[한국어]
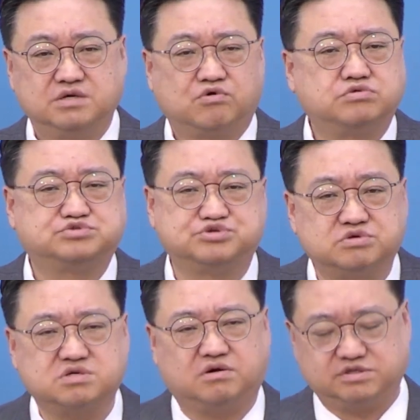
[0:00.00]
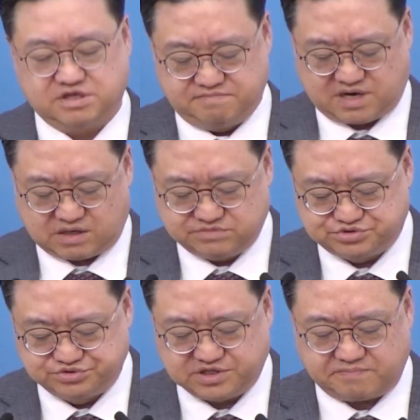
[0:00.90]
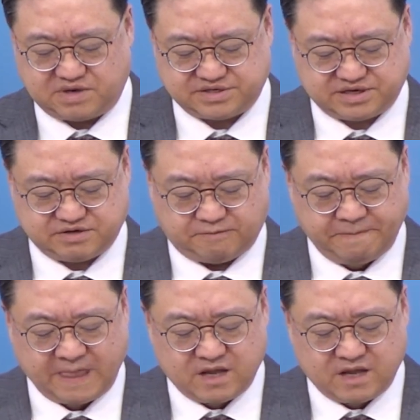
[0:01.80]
꼭 죽을 것 같은 마음을 준단 말이에요.